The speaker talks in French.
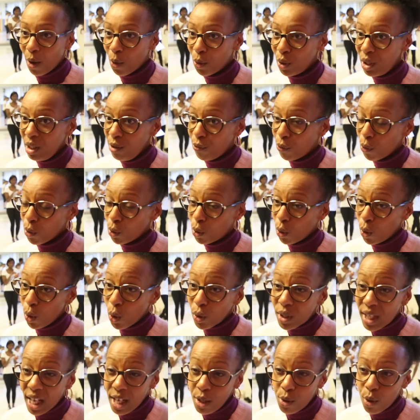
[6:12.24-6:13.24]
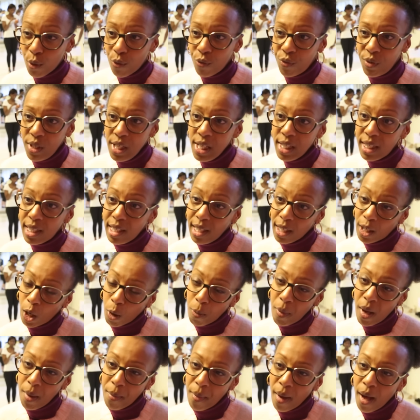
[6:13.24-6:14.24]
au niveau de l'hôtel de ville, qui est
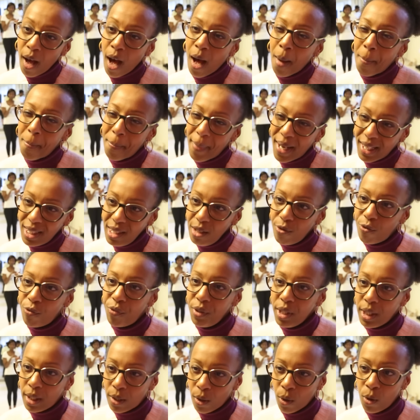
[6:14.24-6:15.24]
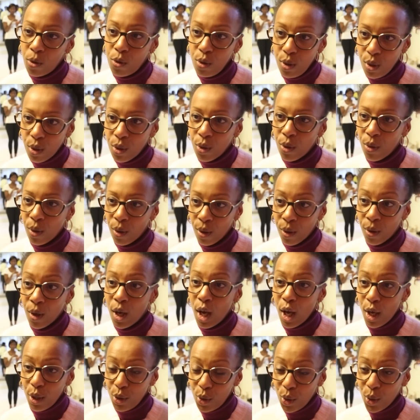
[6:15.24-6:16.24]
quand même un magnifique lieu euh,
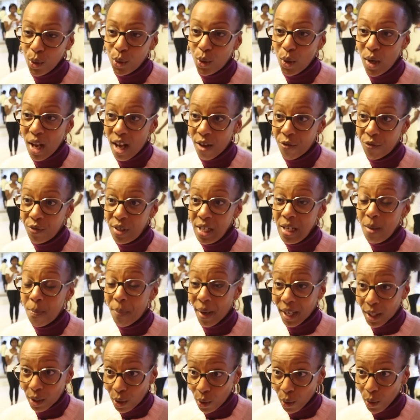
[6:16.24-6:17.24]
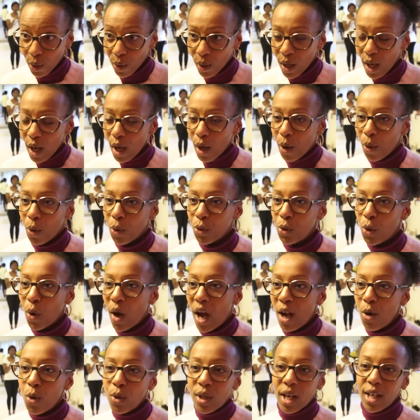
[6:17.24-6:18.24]
de, la ville. Pas que, on
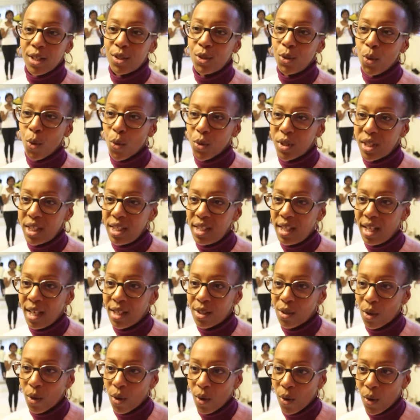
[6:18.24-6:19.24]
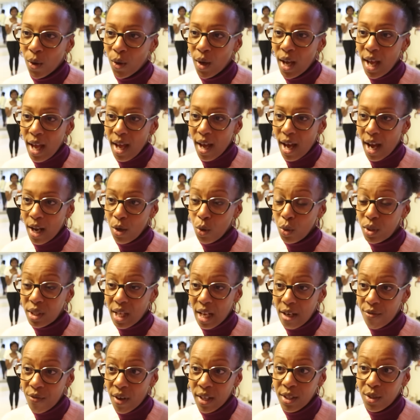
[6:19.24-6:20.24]
aura l'occasion aussi d'être à
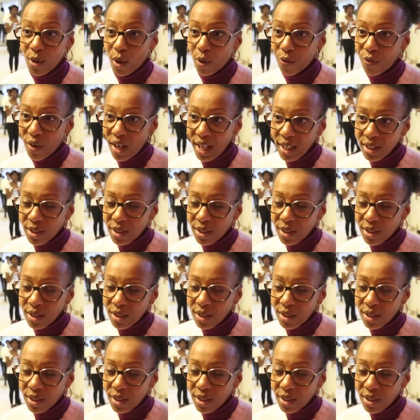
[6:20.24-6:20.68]
l'hôtel Van der